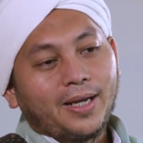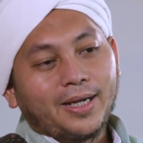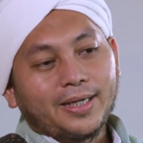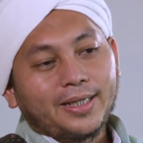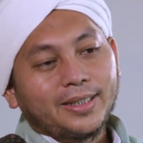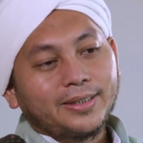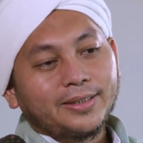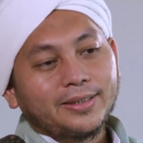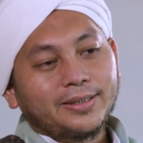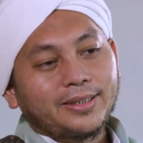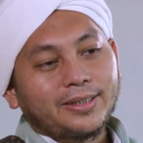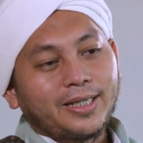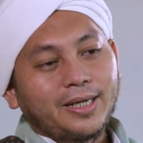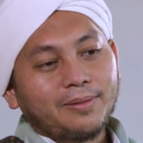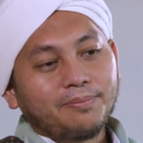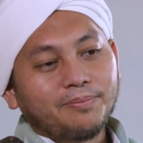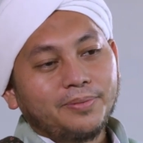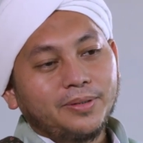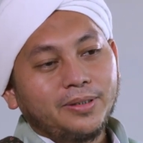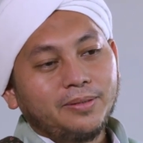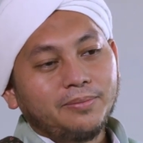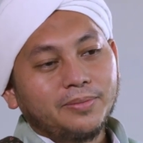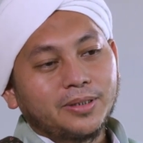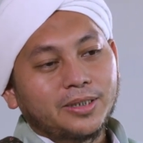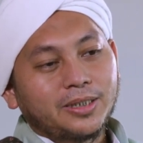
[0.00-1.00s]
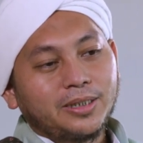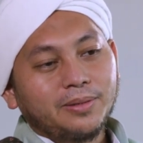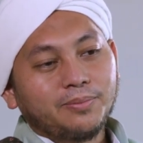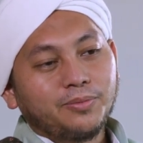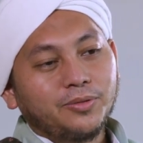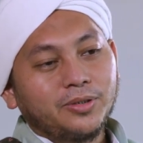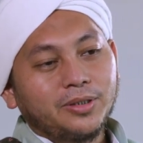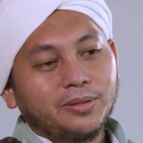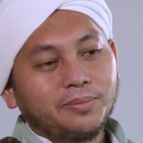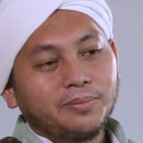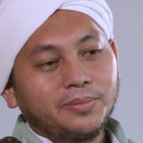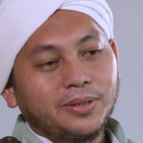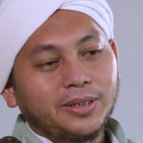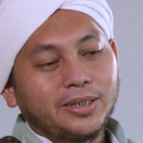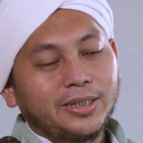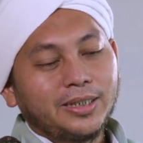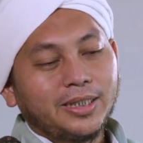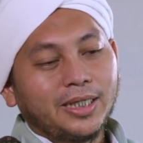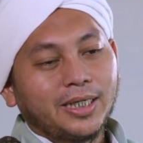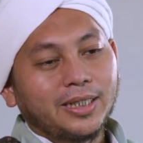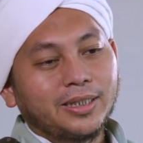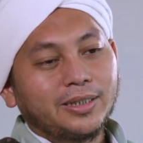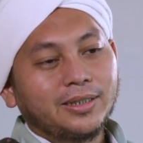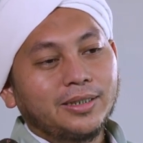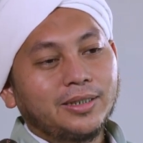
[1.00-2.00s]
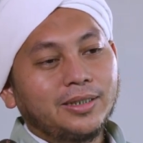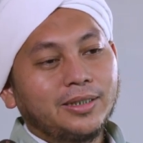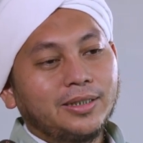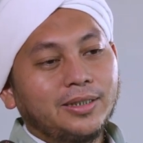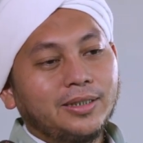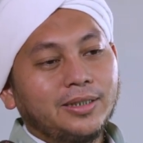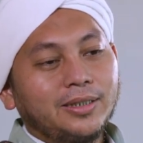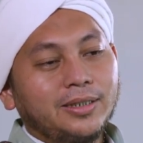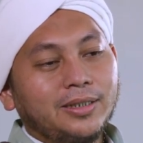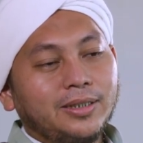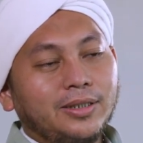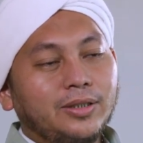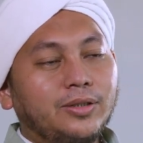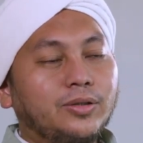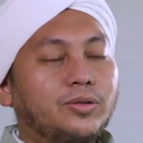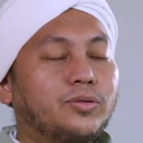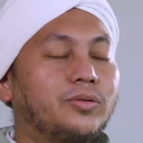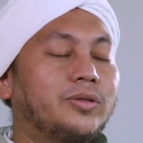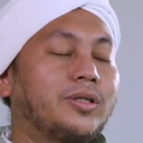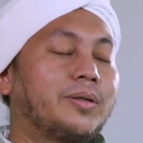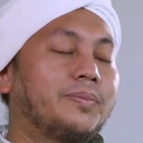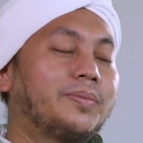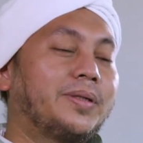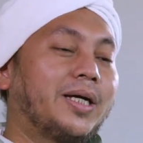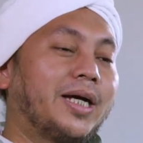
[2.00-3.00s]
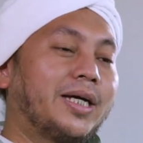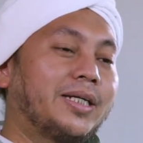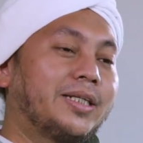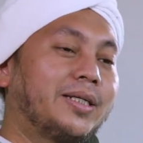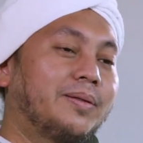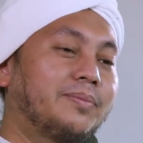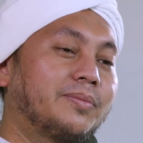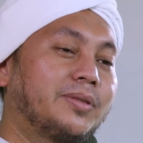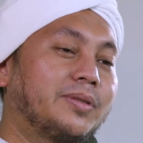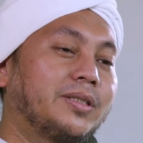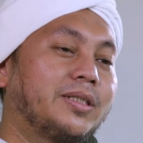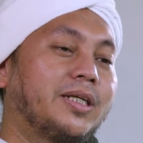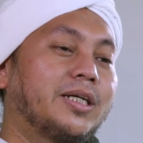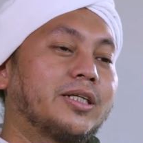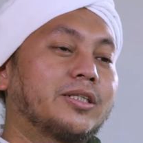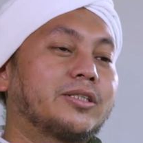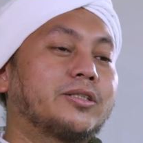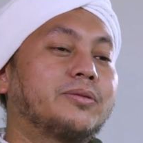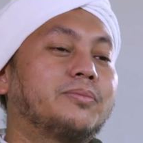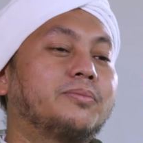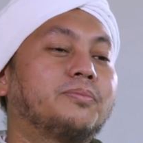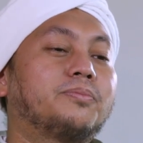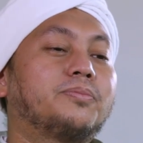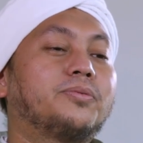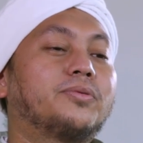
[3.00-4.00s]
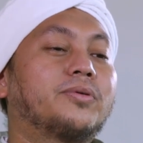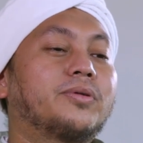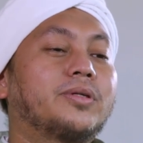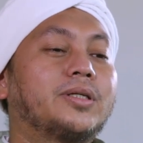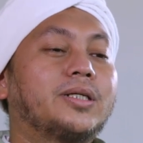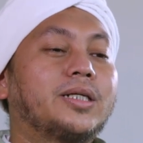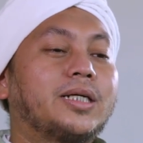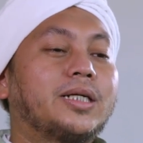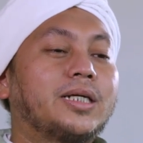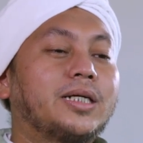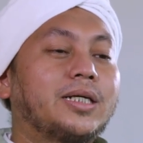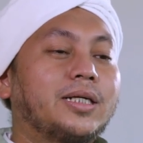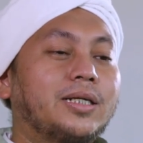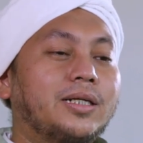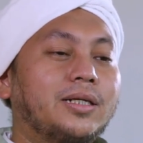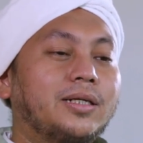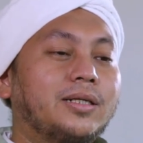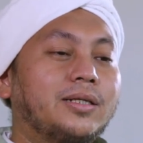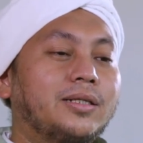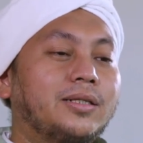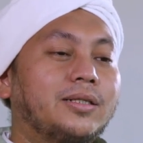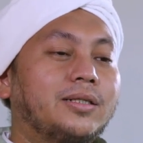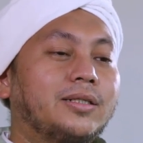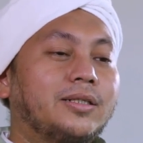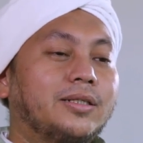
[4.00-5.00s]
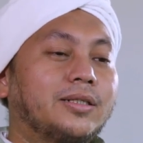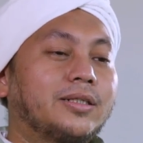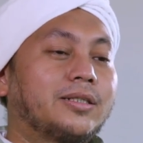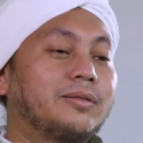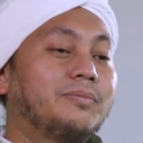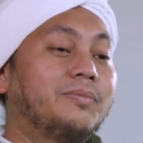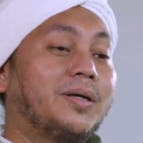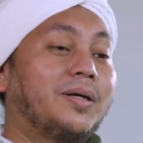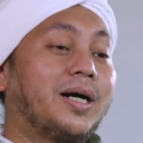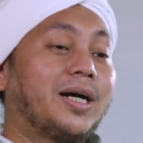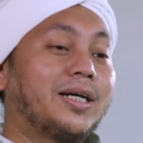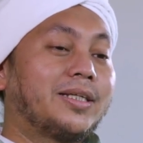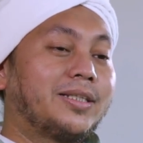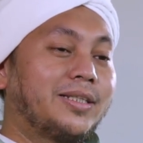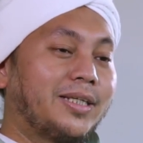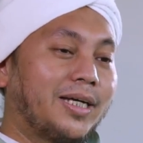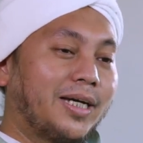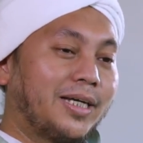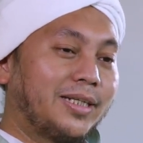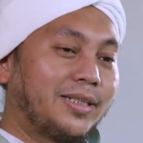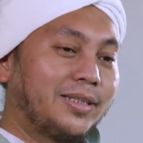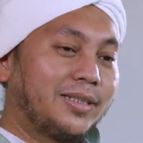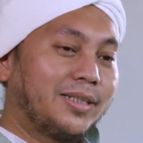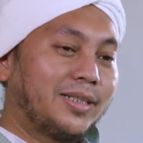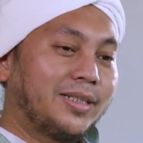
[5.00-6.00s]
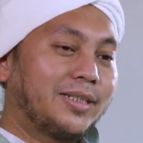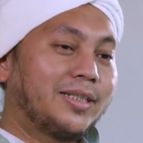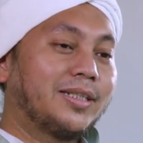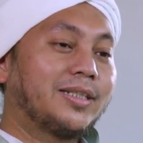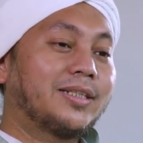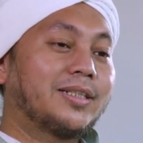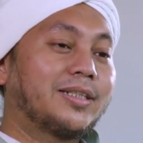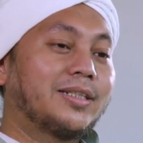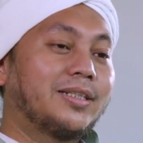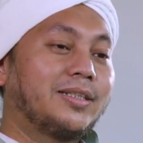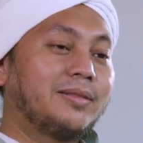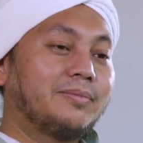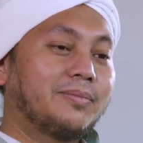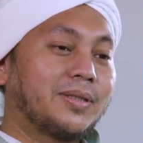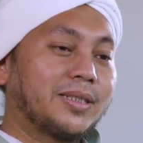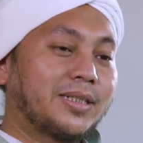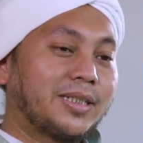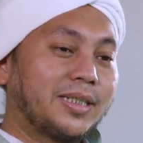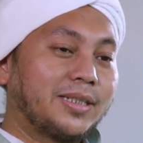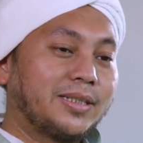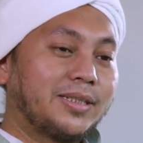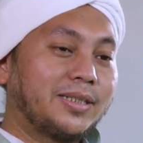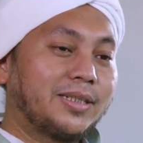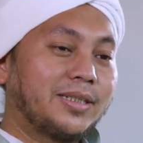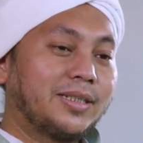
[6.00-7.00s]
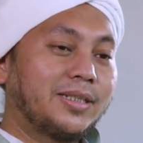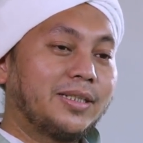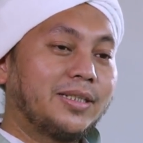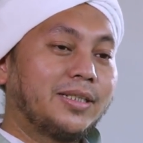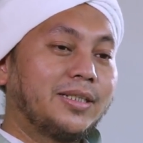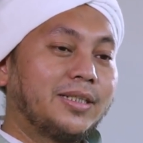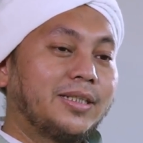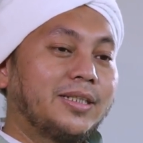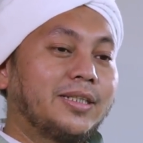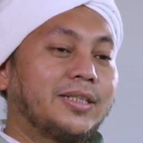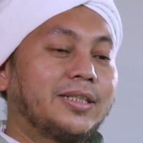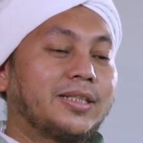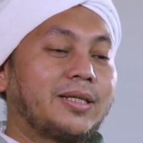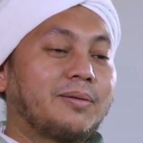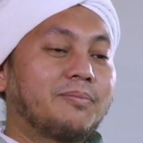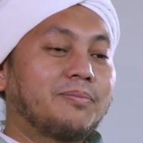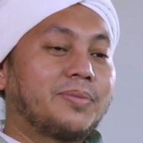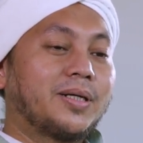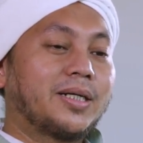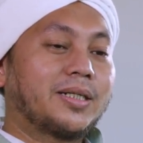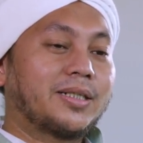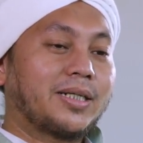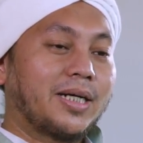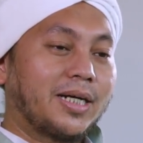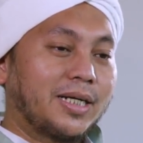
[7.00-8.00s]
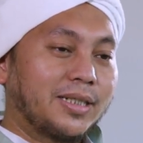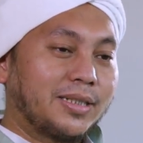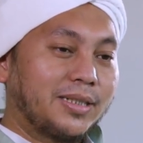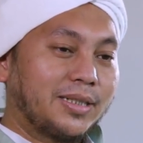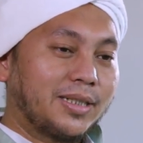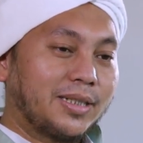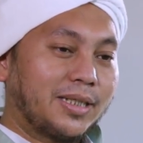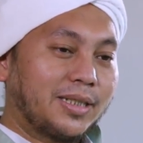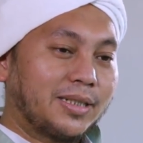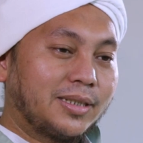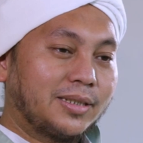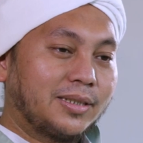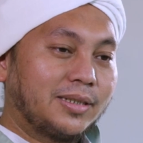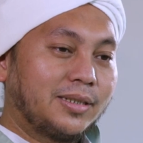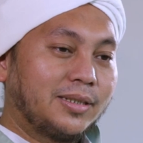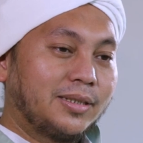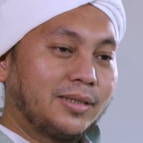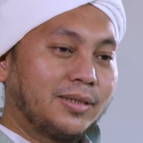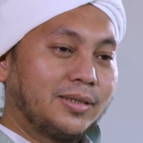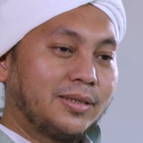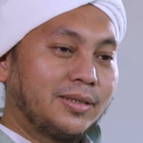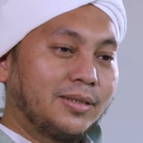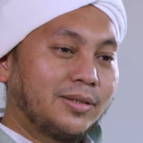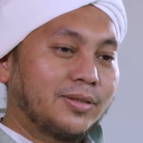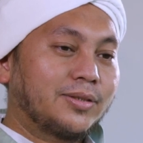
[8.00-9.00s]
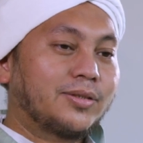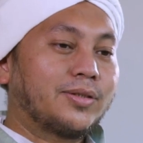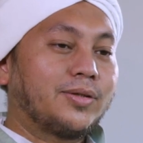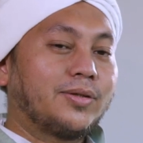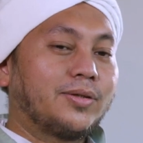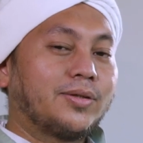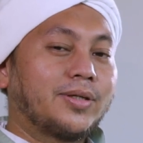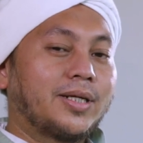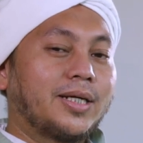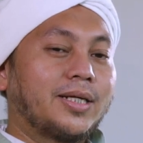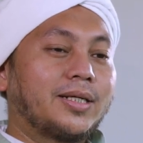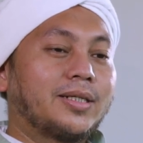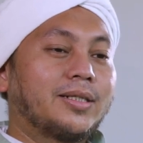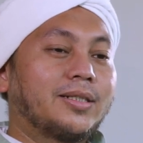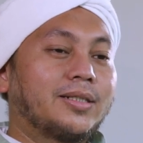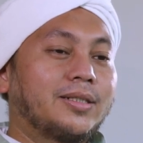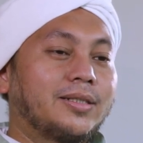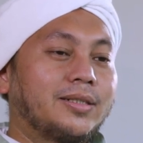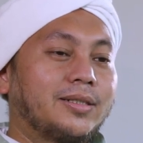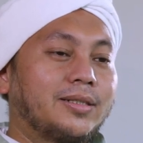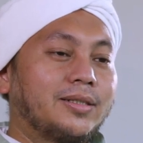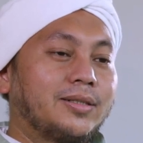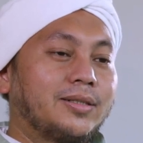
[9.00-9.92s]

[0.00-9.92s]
Akan tetapi meskipun demikian, itu Nabi Adam tidak sempurna kebahagiaannya dan kenikmatannya tanpa kehadiran seorang